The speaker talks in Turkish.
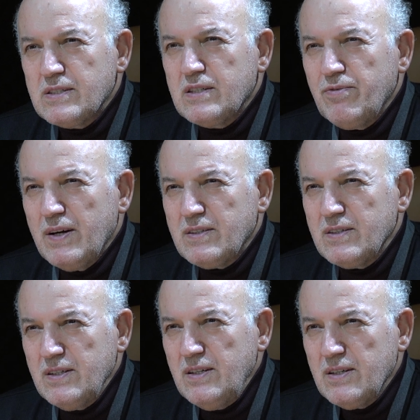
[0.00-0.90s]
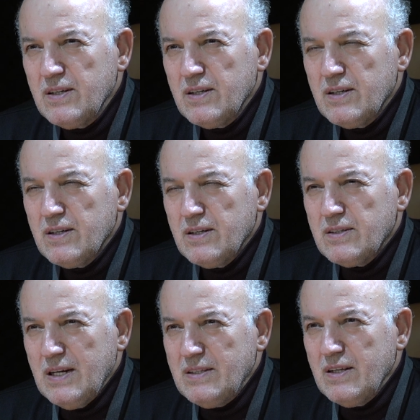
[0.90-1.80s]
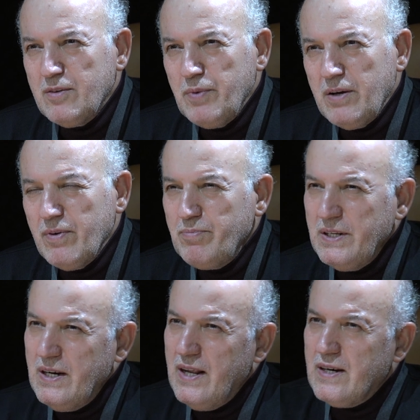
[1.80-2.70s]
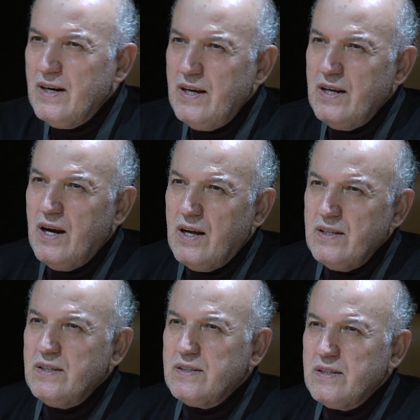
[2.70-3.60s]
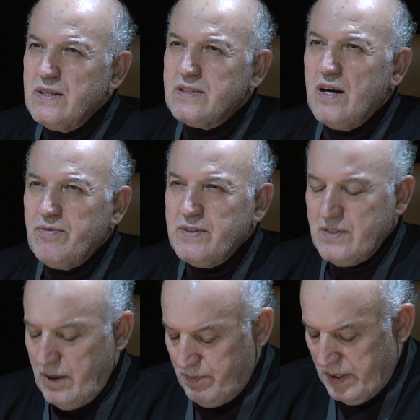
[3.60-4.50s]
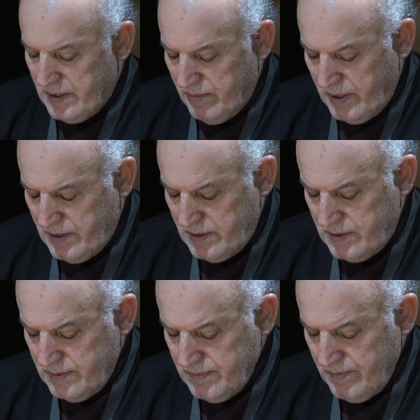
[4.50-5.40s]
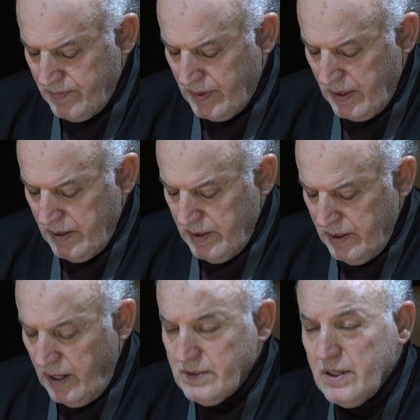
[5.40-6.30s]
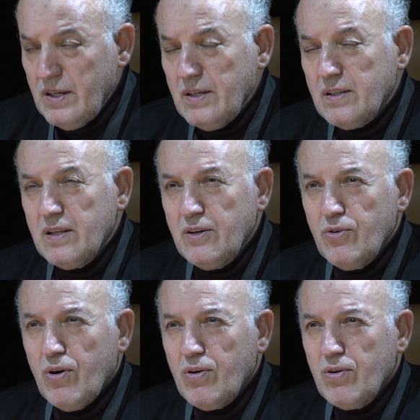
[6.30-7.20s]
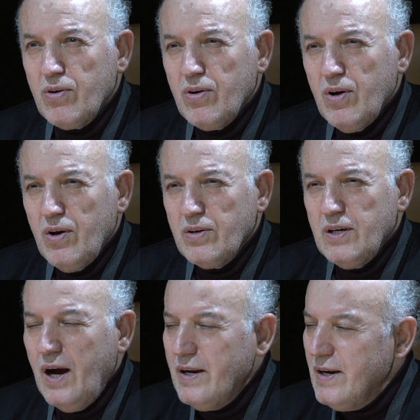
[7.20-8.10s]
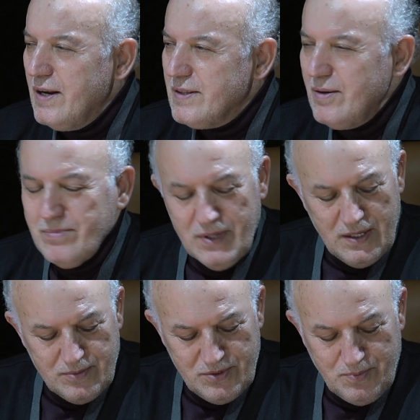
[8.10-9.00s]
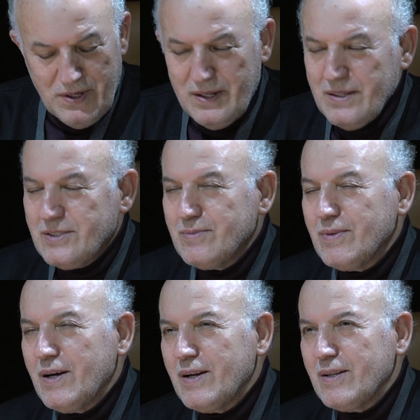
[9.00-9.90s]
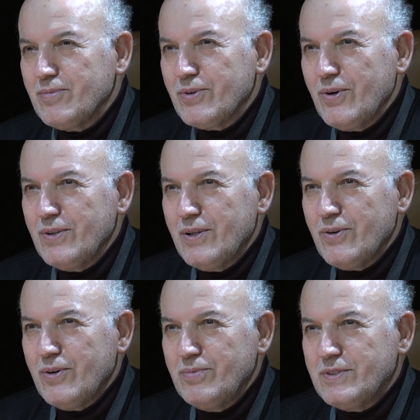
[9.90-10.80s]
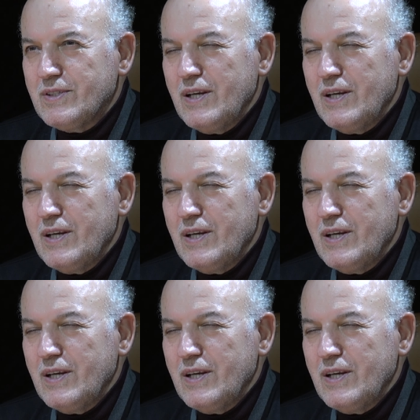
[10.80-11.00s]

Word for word: sıfatını e, reddetmek ve birilerine ilahlık izafesi yapmak demektir. Ha seyitlik yok. Yani adam yazmış bana da şimdi arada bir gönderiyor. Biz